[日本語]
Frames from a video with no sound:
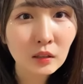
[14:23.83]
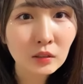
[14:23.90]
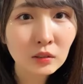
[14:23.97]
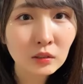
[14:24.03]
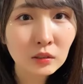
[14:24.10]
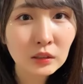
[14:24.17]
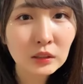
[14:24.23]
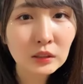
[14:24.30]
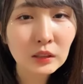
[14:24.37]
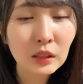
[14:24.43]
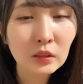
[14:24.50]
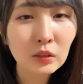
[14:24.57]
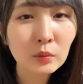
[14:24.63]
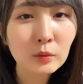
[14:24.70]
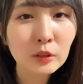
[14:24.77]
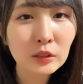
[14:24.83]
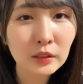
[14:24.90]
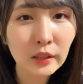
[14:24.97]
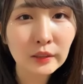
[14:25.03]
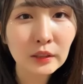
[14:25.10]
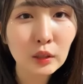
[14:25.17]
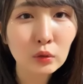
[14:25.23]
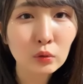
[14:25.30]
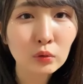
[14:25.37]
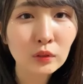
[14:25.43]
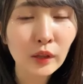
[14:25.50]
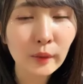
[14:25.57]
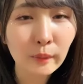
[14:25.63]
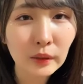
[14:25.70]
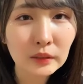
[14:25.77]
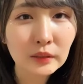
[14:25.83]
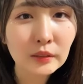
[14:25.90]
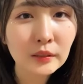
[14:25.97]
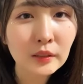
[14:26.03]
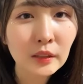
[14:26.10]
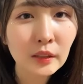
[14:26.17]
11位レッドブルさんありがとうございます